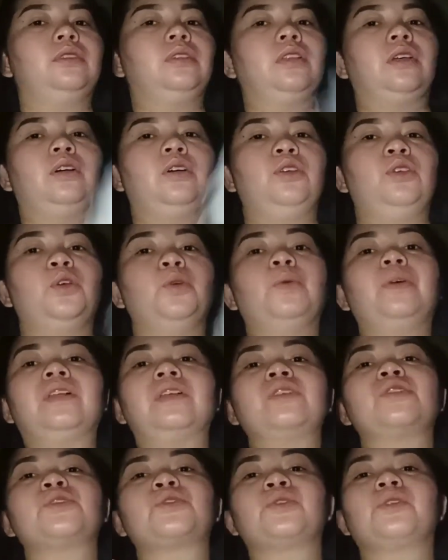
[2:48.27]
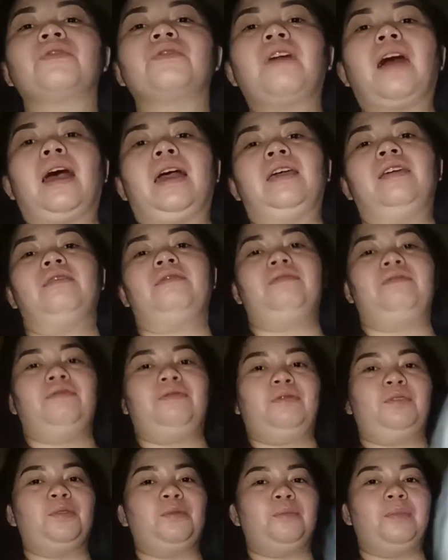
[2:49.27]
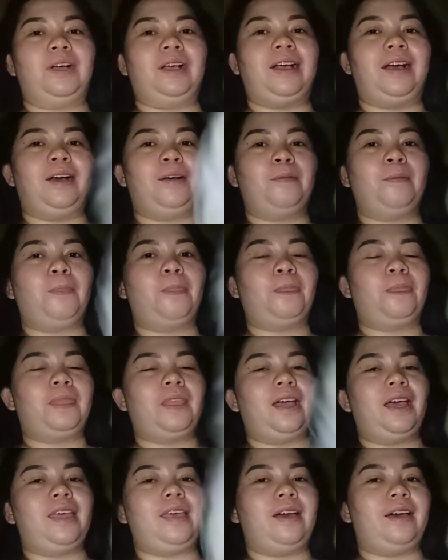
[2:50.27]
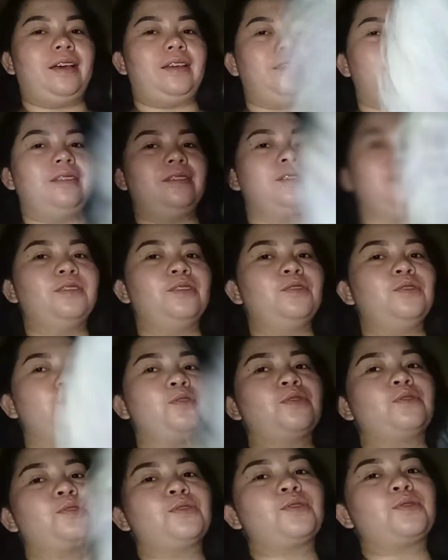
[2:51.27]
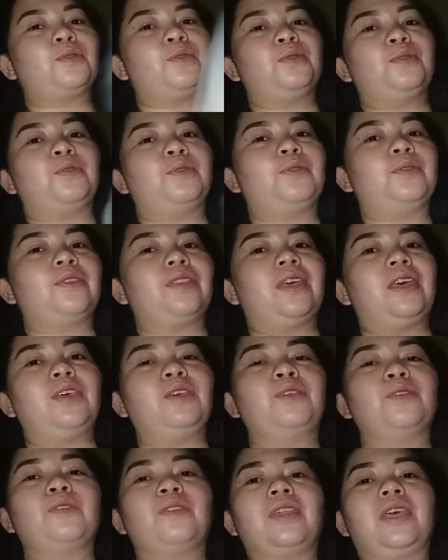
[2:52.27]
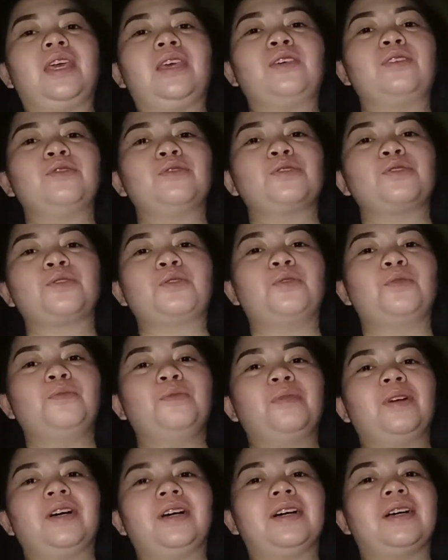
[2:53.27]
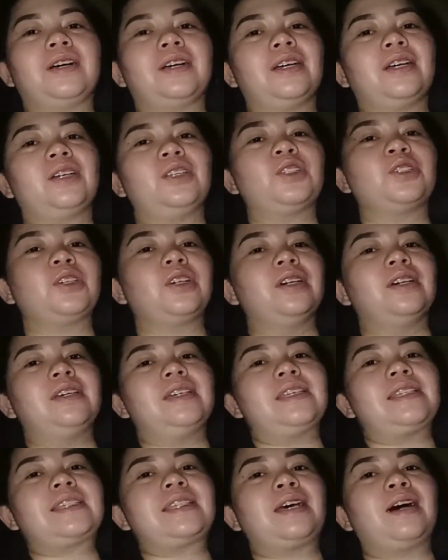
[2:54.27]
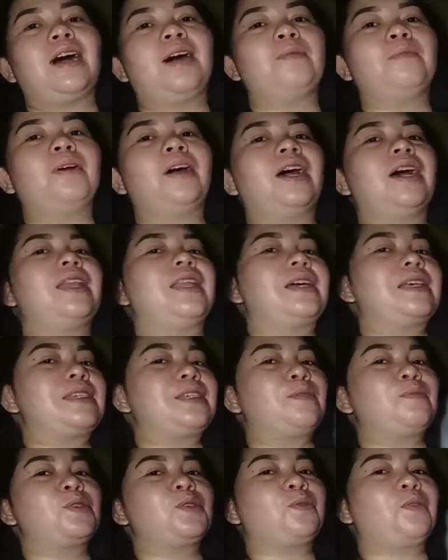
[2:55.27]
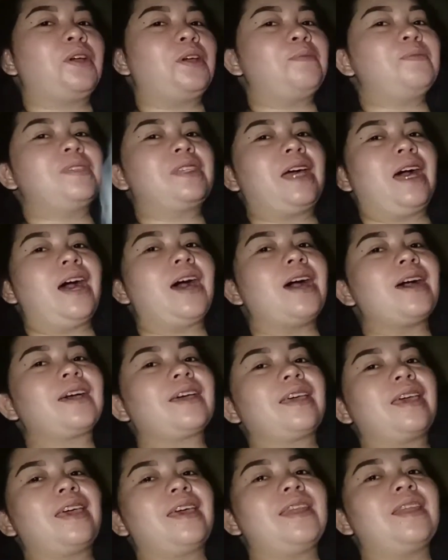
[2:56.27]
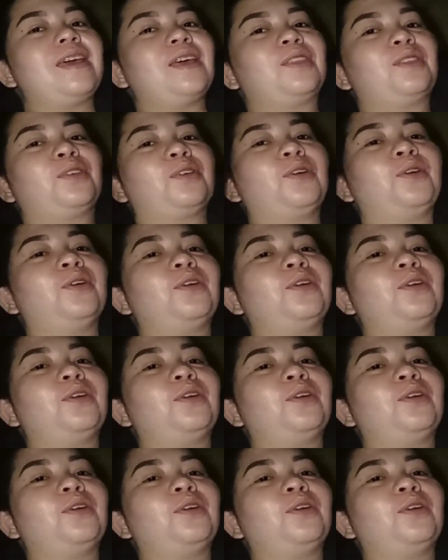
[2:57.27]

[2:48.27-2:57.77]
You will survive, kumbaga. Ayan. So, thank you, thank you so much sa mga nag-subscribe sa akin. Ito,